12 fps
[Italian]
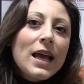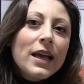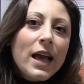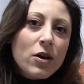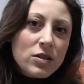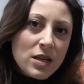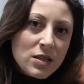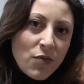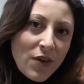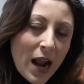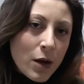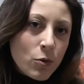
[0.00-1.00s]
che cosa si
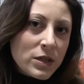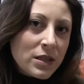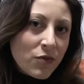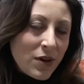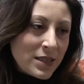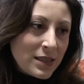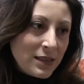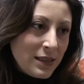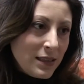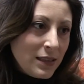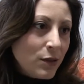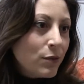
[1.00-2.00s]
farà in questa fase
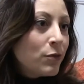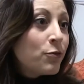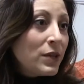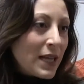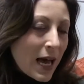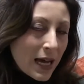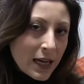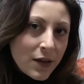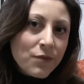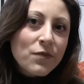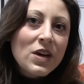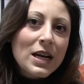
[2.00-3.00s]
di
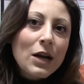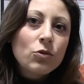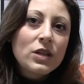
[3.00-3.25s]
finale? Verranno